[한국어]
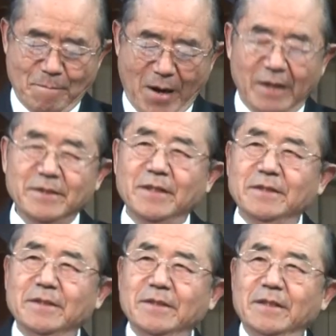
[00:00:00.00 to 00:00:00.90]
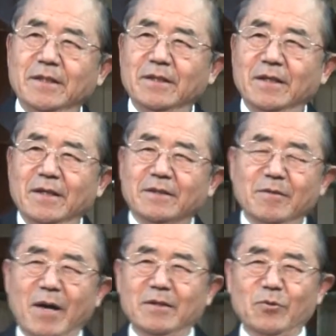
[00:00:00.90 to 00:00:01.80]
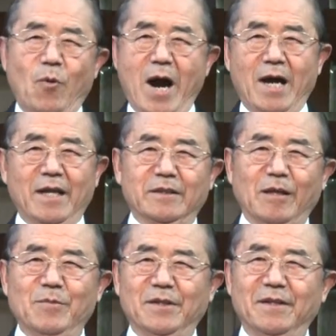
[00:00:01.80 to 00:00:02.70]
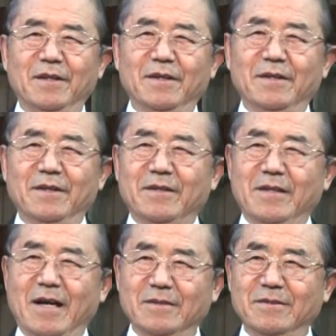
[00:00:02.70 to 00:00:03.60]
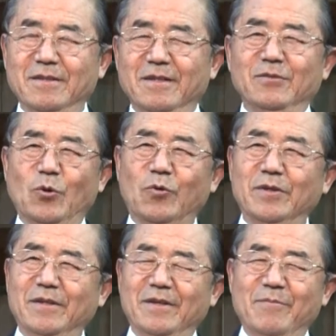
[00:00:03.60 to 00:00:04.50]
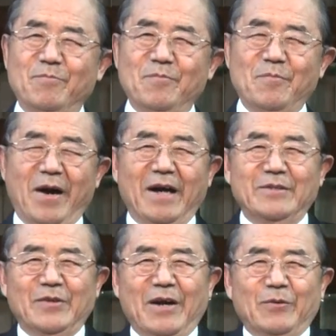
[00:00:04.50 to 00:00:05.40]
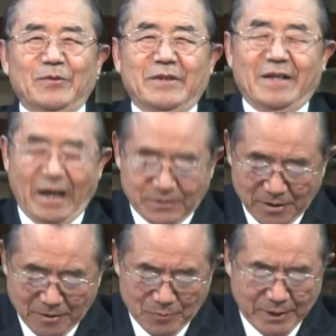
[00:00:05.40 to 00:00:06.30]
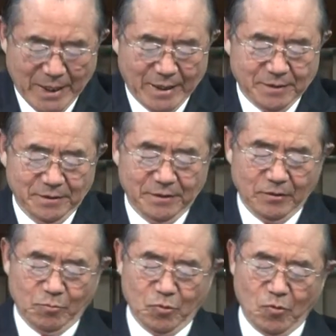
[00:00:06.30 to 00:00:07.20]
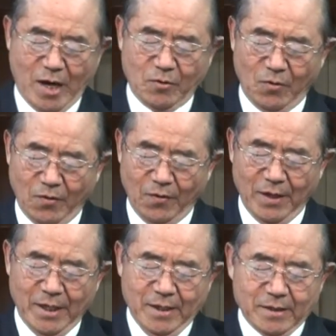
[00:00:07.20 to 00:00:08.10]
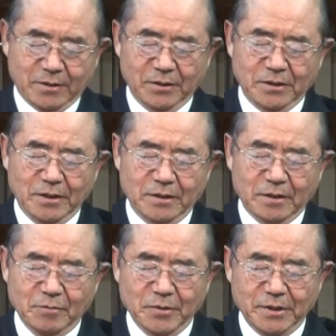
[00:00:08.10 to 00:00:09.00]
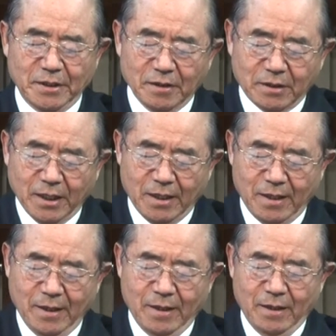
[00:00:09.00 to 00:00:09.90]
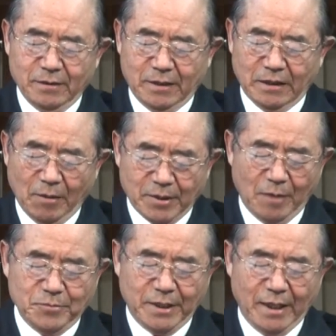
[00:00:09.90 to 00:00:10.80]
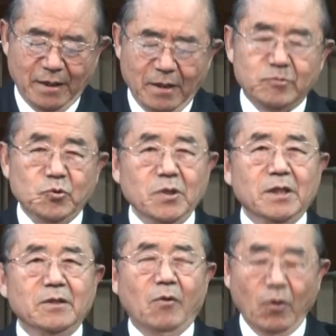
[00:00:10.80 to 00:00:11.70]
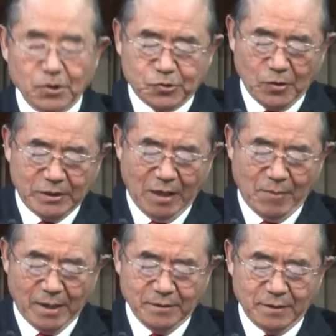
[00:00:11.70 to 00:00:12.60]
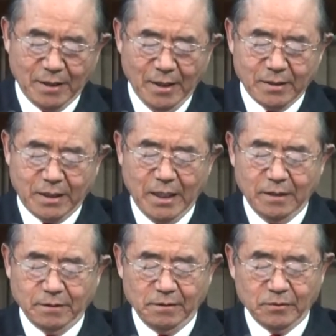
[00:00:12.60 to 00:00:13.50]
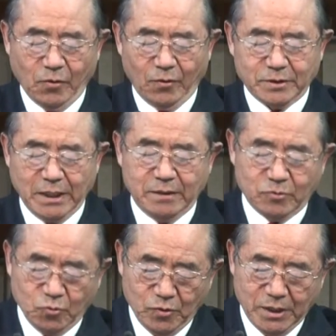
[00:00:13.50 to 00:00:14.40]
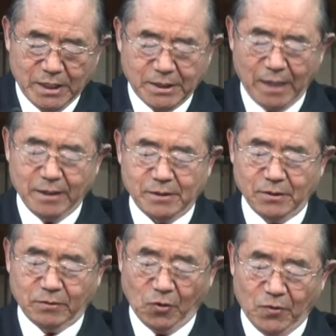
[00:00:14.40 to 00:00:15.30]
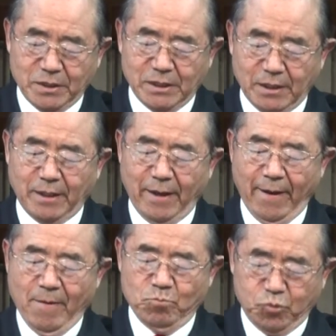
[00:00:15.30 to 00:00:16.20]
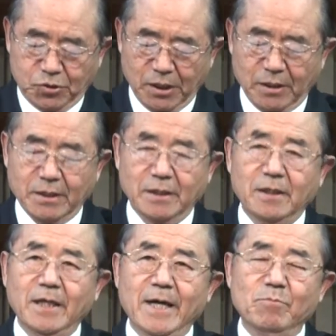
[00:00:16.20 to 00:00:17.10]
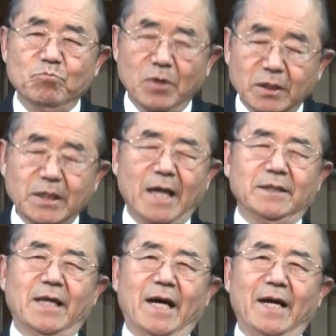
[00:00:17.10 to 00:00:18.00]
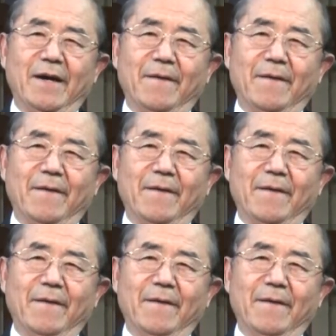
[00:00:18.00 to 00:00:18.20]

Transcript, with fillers: 마늘의 여인이 그 말을 화가 났다면 그냥 욕을 바가지로 하고 갔을 겁니다. 그런데도 불구하고 그 여의 어머니 이렇게 대답을 합니다. 주여 올소이다마는 개들도 제 주인의 상에서 떨어지는 부스러기를 먹나이다.